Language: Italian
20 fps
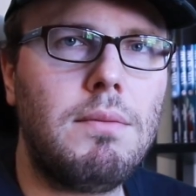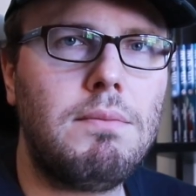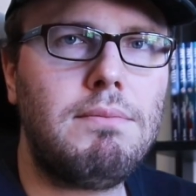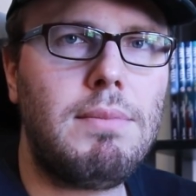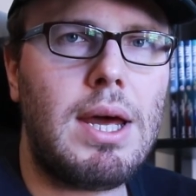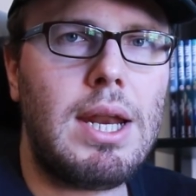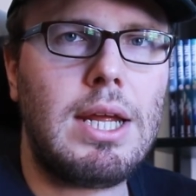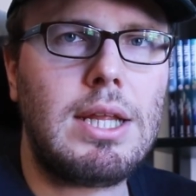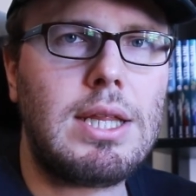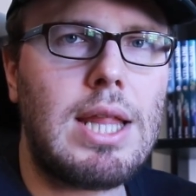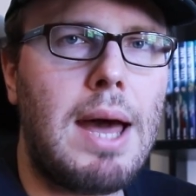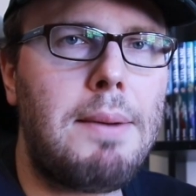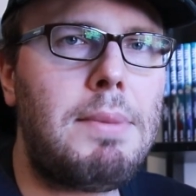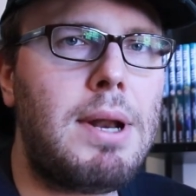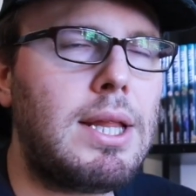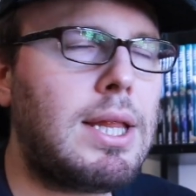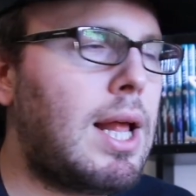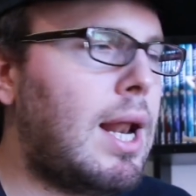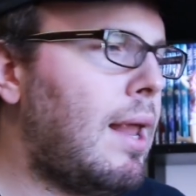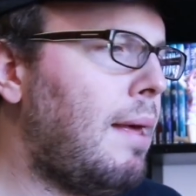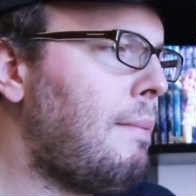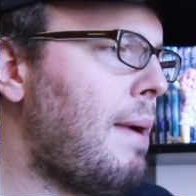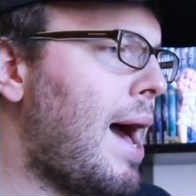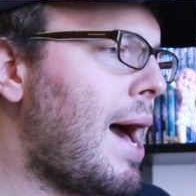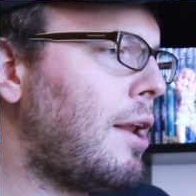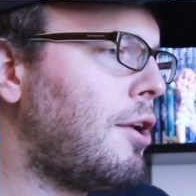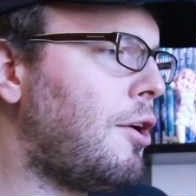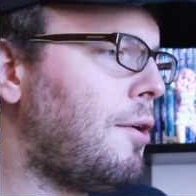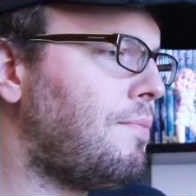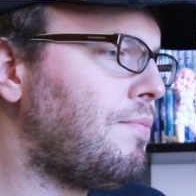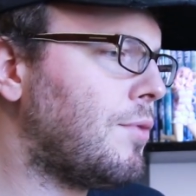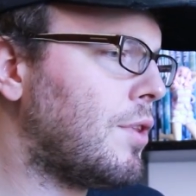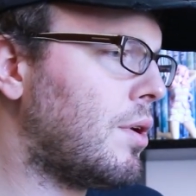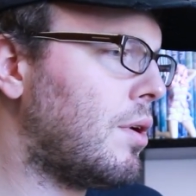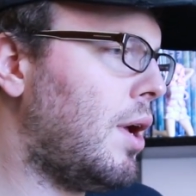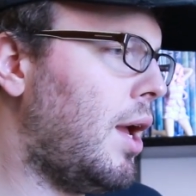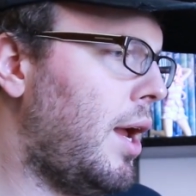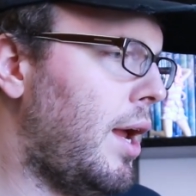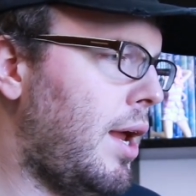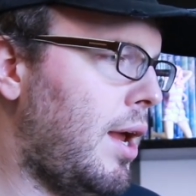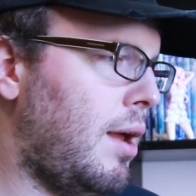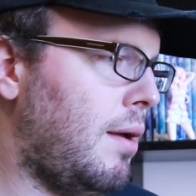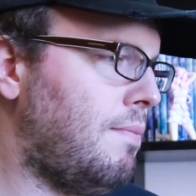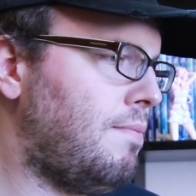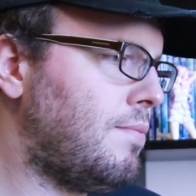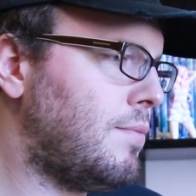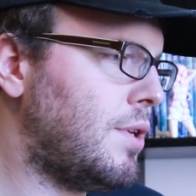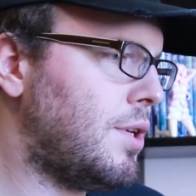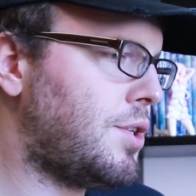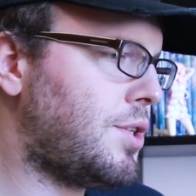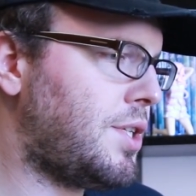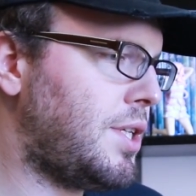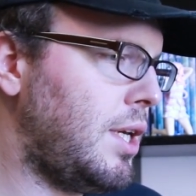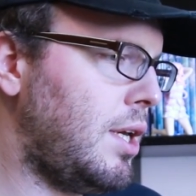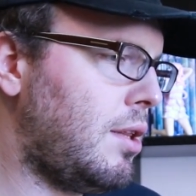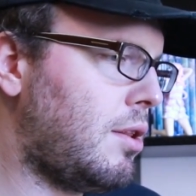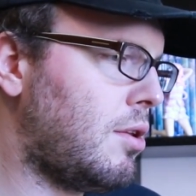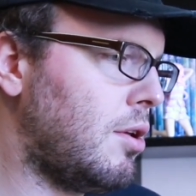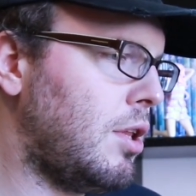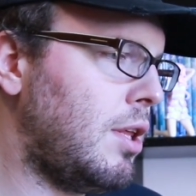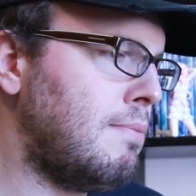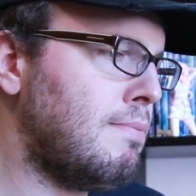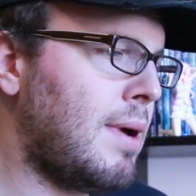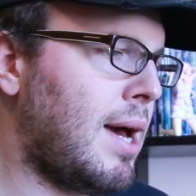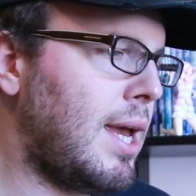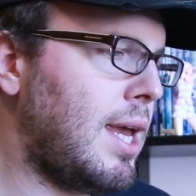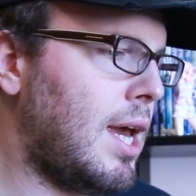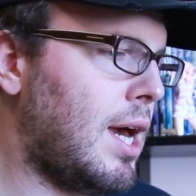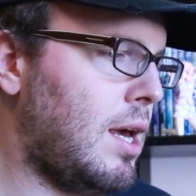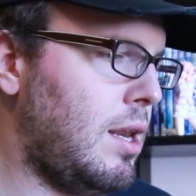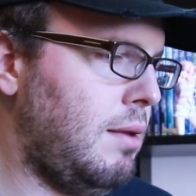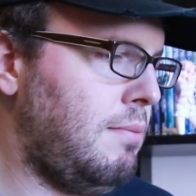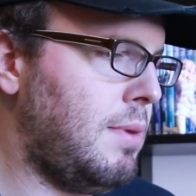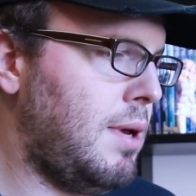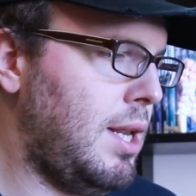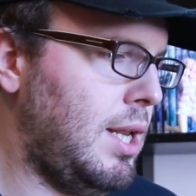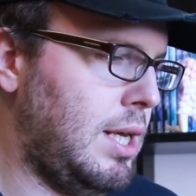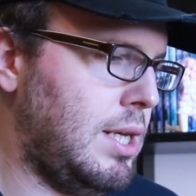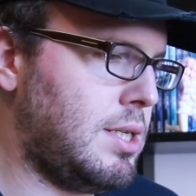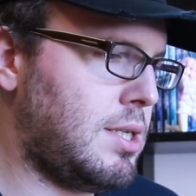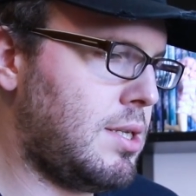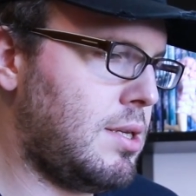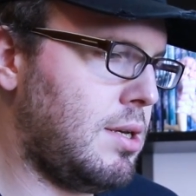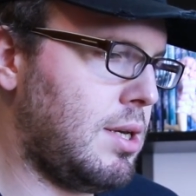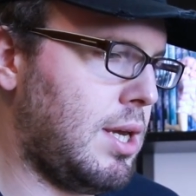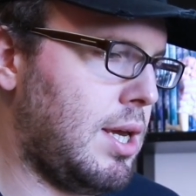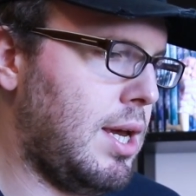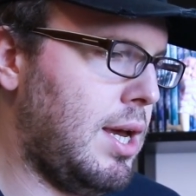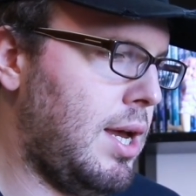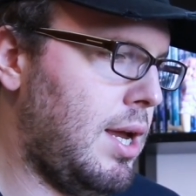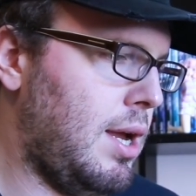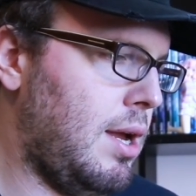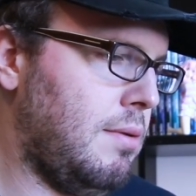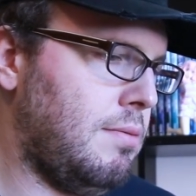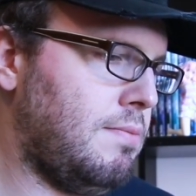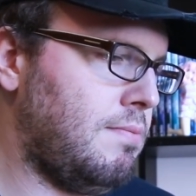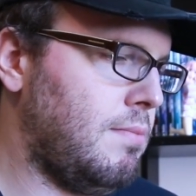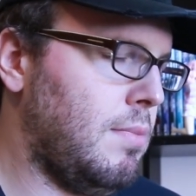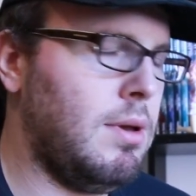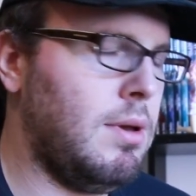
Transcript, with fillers: Bene, tablet alla mano e sito di My Anime List che